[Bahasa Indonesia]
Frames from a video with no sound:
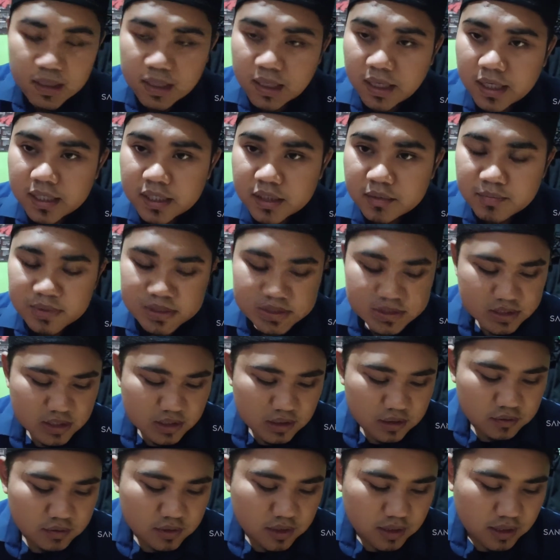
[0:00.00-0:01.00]
Ari
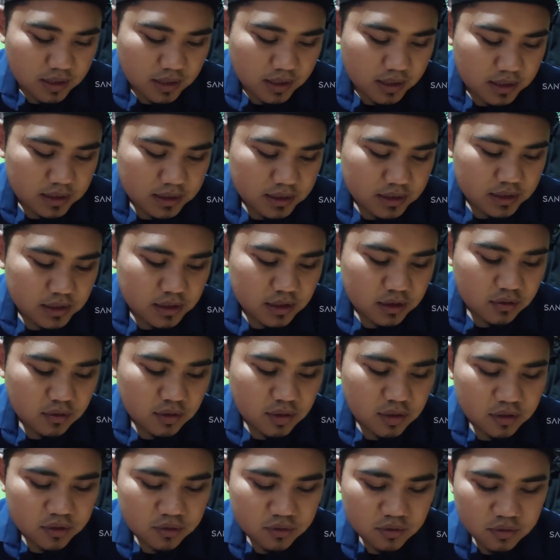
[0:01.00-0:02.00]
maca Quran
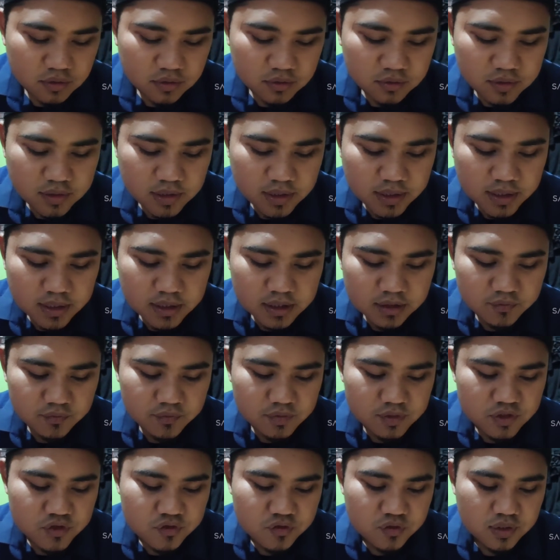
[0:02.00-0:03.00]
kiro atul Quran
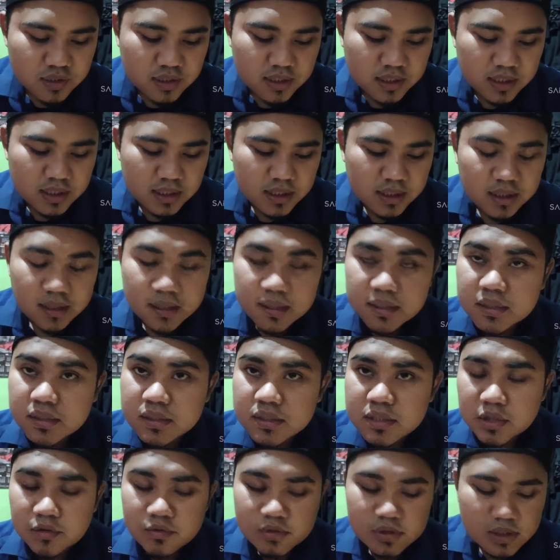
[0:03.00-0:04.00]
fi sholah
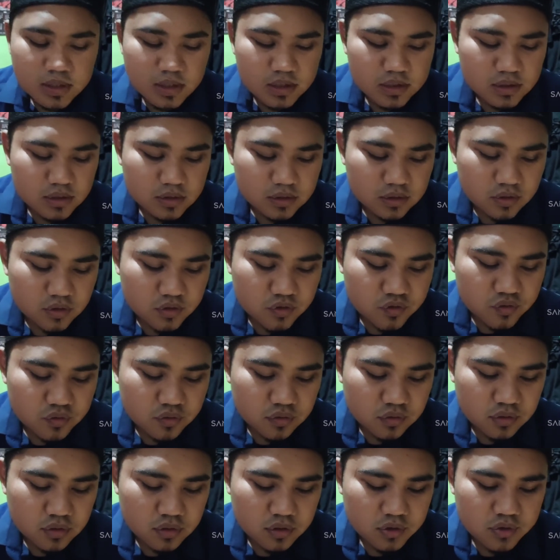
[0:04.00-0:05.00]
sahur kangjeng
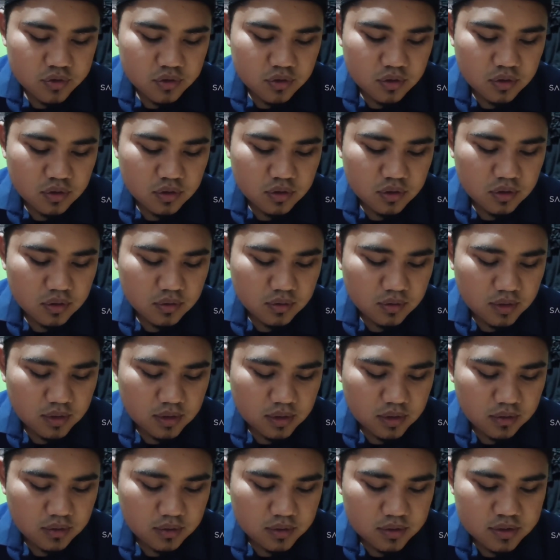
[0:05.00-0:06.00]
Rasulullah Shallallahu
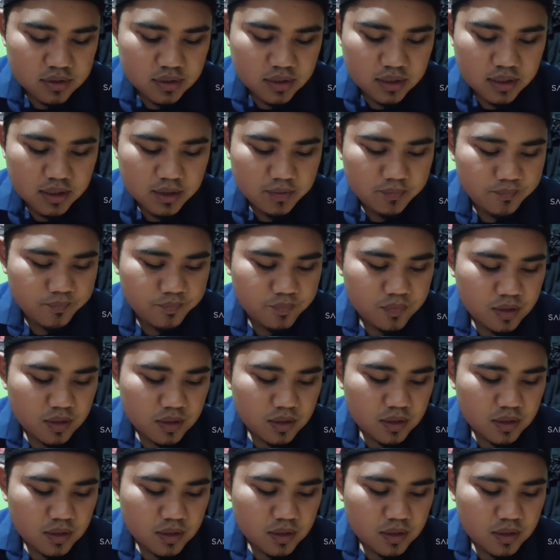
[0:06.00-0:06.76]
Alaihi Wasallam